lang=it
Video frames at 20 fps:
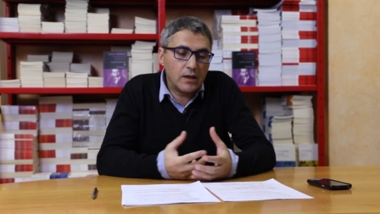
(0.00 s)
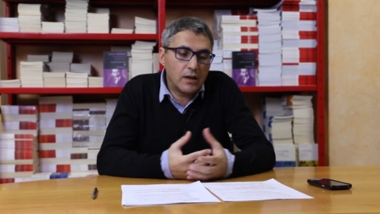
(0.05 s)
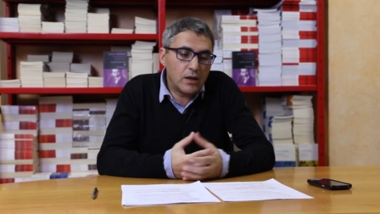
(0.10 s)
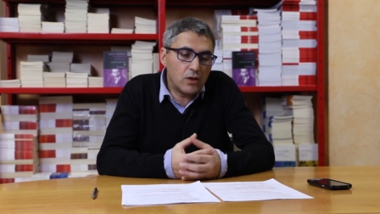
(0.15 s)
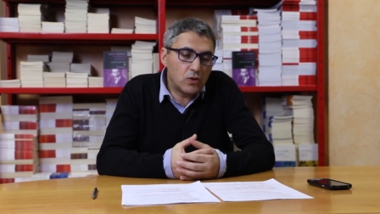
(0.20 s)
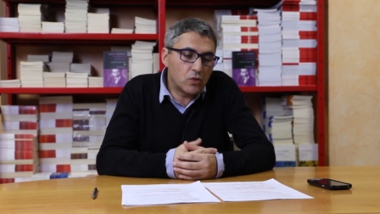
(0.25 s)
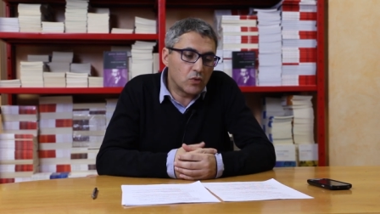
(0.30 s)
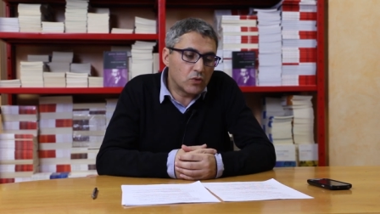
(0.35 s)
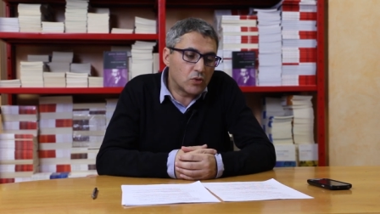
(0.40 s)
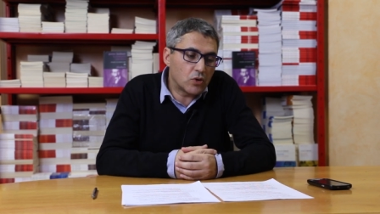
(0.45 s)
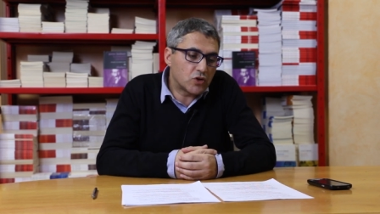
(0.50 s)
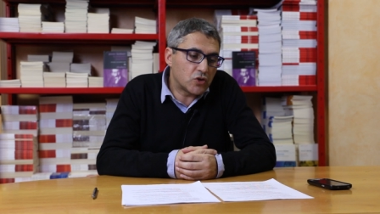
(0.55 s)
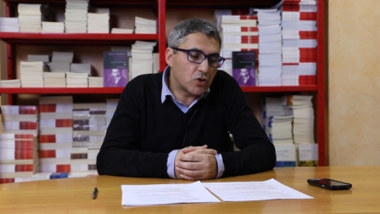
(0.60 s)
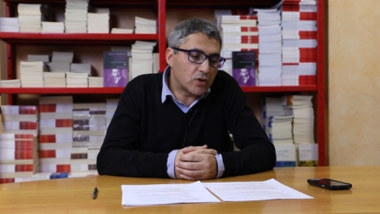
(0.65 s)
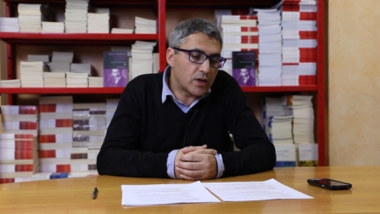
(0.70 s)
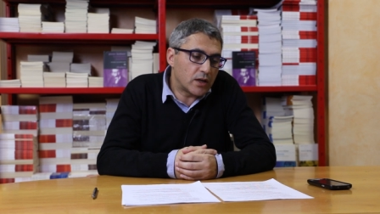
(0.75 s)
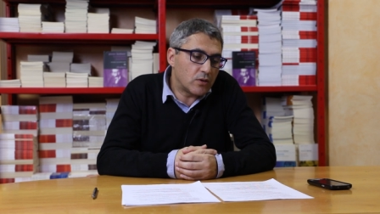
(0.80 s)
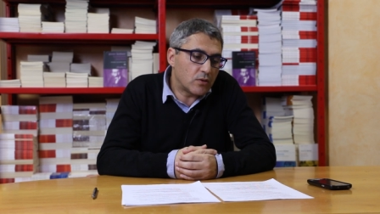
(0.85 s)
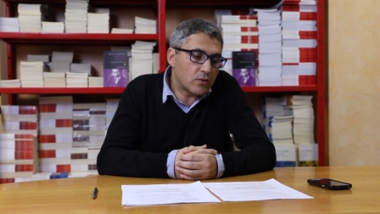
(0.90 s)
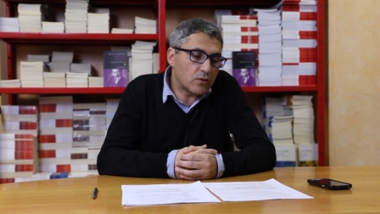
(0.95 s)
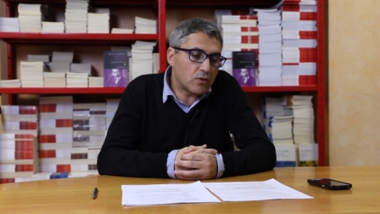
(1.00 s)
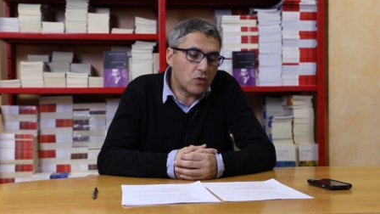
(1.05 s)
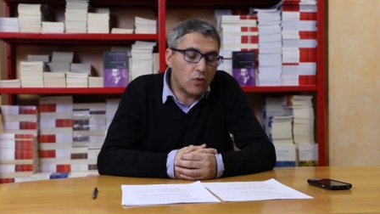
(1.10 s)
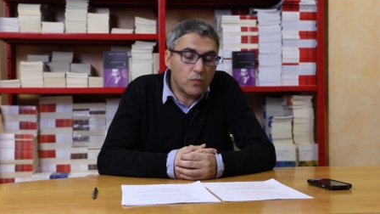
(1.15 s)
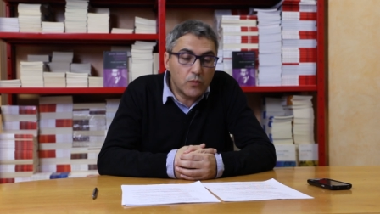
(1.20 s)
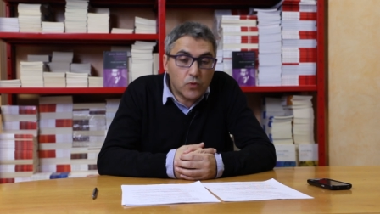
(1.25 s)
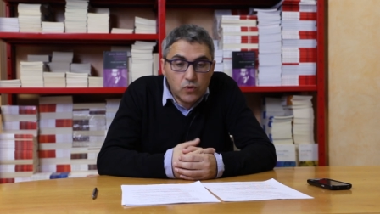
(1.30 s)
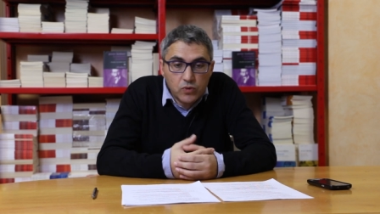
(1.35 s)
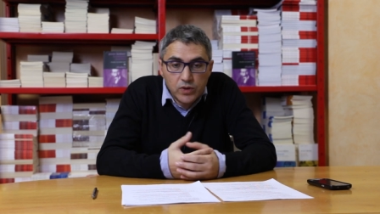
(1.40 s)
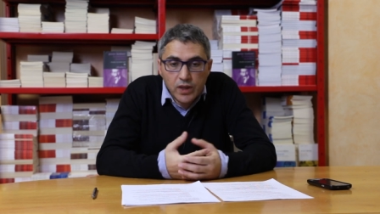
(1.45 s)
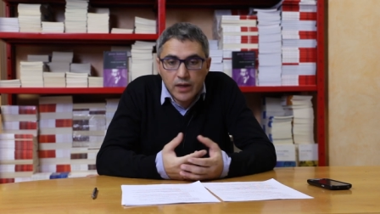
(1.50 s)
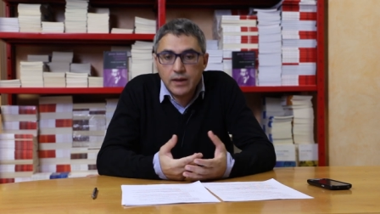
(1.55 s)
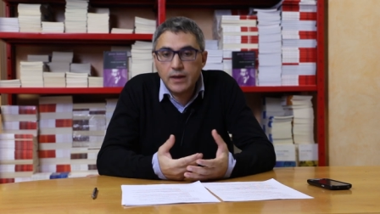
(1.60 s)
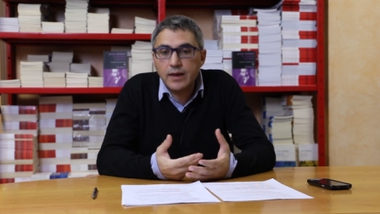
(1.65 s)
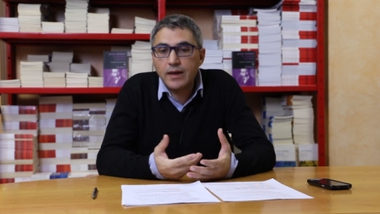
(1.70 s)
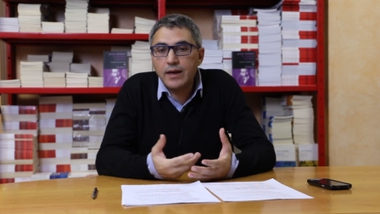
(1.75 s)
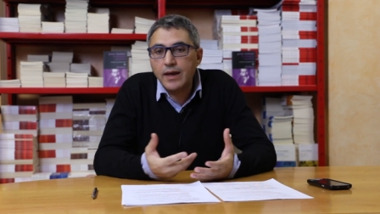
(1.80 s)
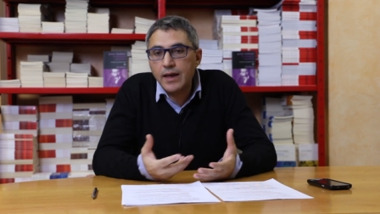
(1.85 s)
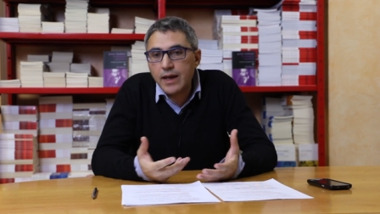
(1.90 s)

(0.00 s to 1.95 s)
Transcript: in tutto ciò che è loro comune